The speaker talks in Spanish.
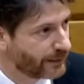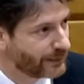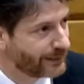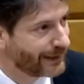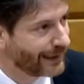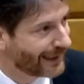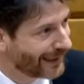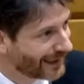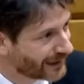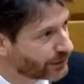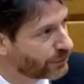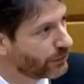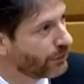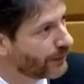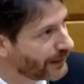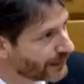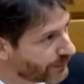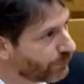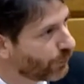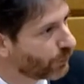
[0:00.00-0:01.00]
de que esto
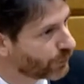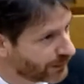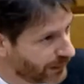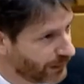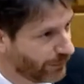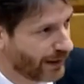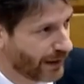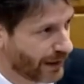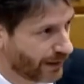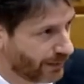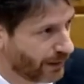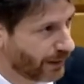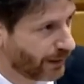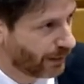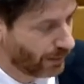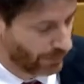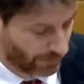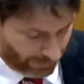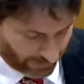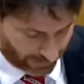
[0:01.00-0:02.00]
es posible
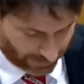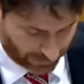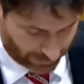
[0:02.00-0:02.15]
hacerlo